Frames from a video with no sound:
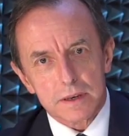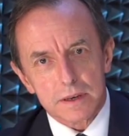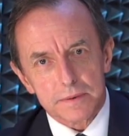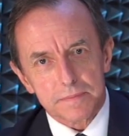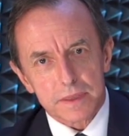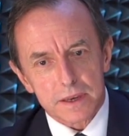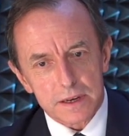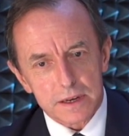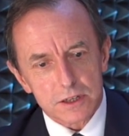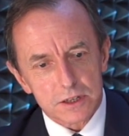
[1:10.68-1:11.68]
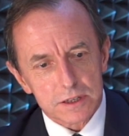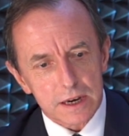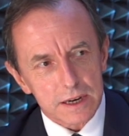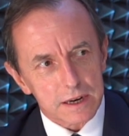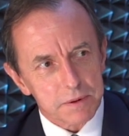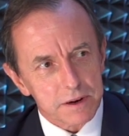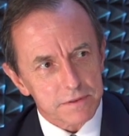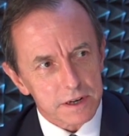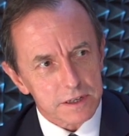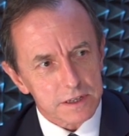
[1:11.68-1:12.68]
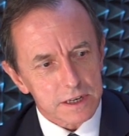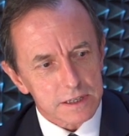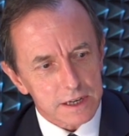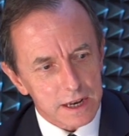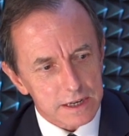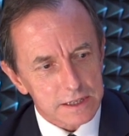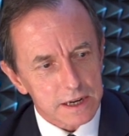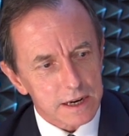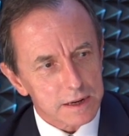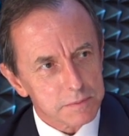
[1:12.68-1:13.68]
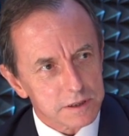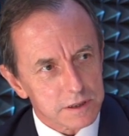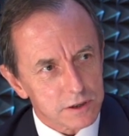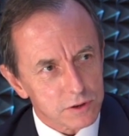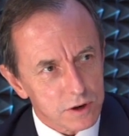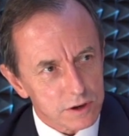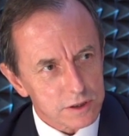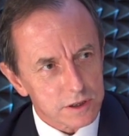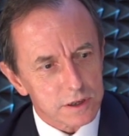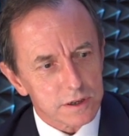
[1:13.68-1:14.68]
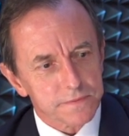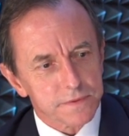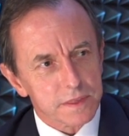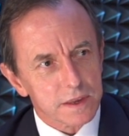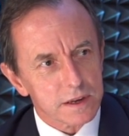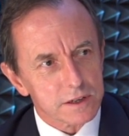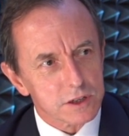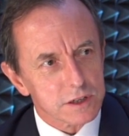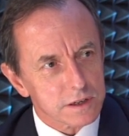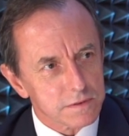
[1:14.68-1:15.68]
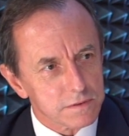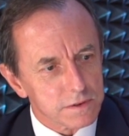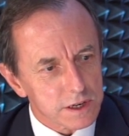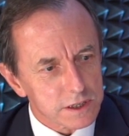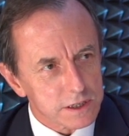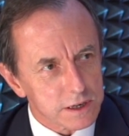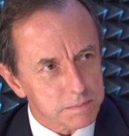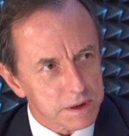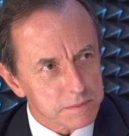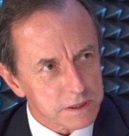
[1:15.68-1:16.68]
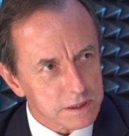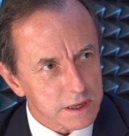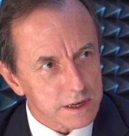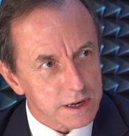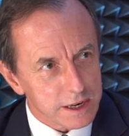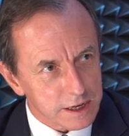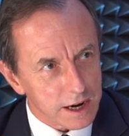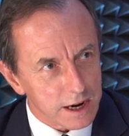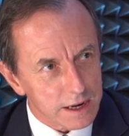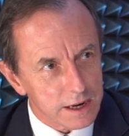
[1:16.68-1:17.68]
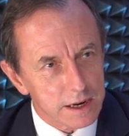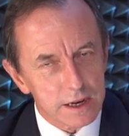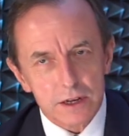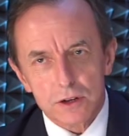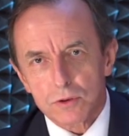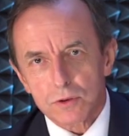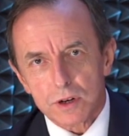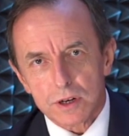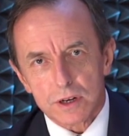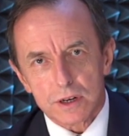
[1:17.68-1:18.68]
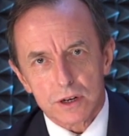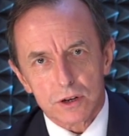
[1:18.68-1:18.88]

y, y, tak jak pani Franciszka Cegielska, jak minister Żuchowski, y, czy wreszcie pan minister Religa który,